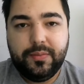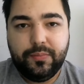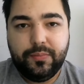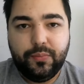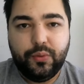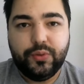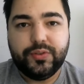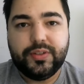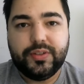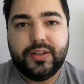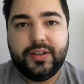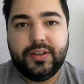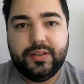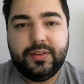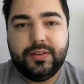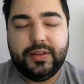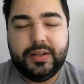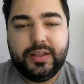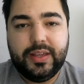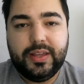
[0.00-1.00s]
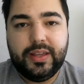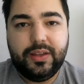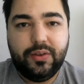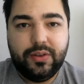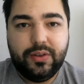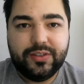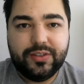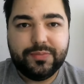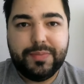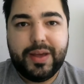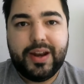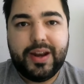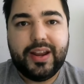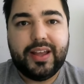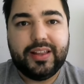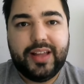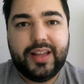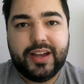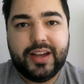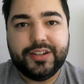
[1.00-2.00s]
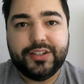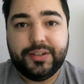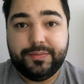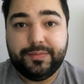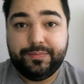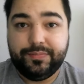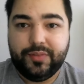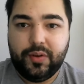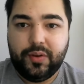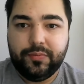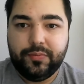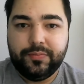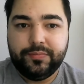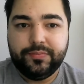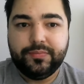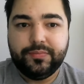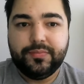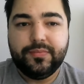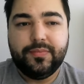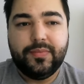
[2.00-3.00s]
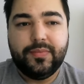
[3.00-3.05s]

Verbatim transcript: busca eh, e, e espera que ela haja. Então,